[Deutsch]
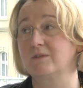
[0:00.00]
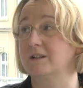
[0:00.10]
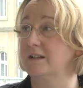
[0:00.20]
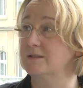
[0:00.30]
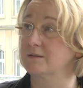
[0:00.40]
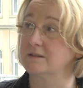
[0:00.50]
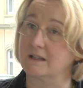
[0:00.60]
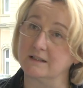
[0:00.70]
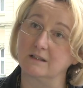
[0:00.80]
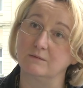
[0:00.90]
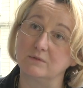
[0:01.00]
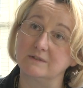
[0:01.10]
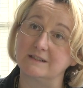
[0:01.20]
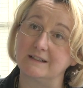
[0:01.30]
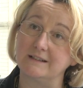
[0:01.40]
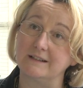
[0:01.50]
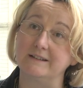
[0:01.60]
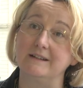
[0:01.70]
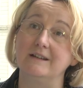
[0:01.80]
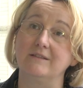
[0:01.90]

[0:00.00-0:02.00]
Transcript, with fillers: Vergleich zu den anderen Bundesländern.